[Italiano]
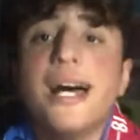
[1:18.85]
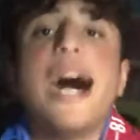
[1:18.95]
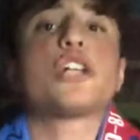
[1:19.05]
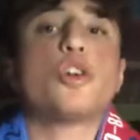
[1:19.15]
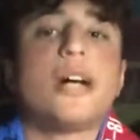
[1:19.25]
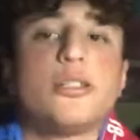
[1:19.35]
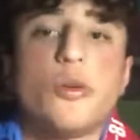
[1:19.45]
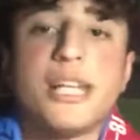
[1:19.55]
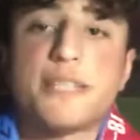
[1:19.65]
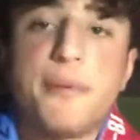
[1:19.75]
ha
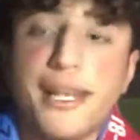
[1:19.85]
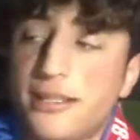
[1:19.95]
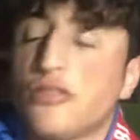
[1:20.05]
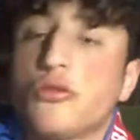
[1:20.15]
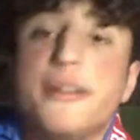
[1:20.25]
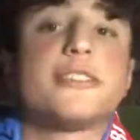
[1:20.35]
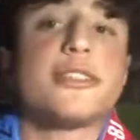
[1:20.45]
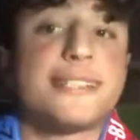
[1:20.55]
giocatori esperti su questo,